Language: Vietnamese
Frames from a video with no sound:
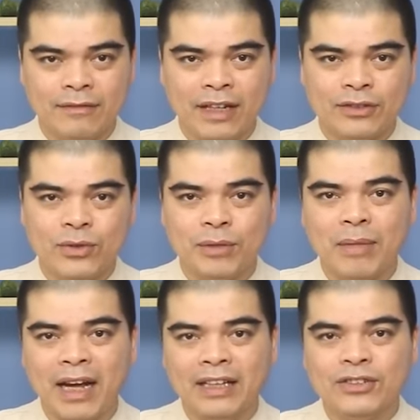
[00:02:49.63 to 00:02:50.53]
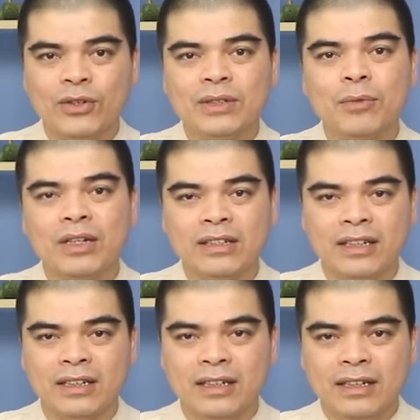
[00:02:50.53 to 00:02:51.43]
và truyền bá cho mọi
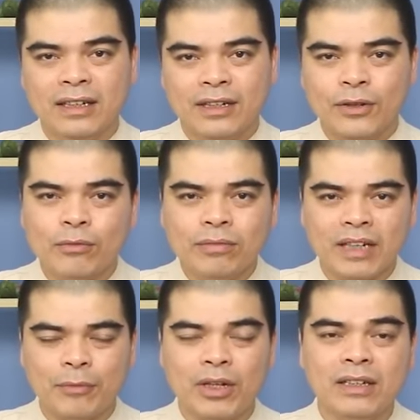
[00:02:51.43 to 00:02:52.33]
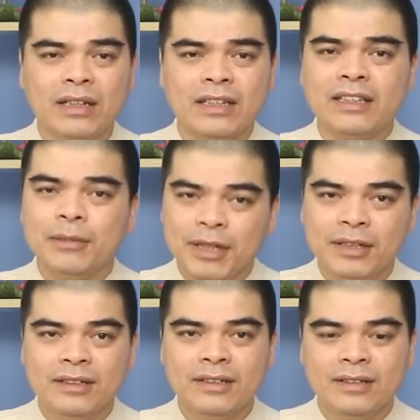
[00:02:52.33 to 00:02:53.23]
người đúng để mọi người được yên tâm hơn.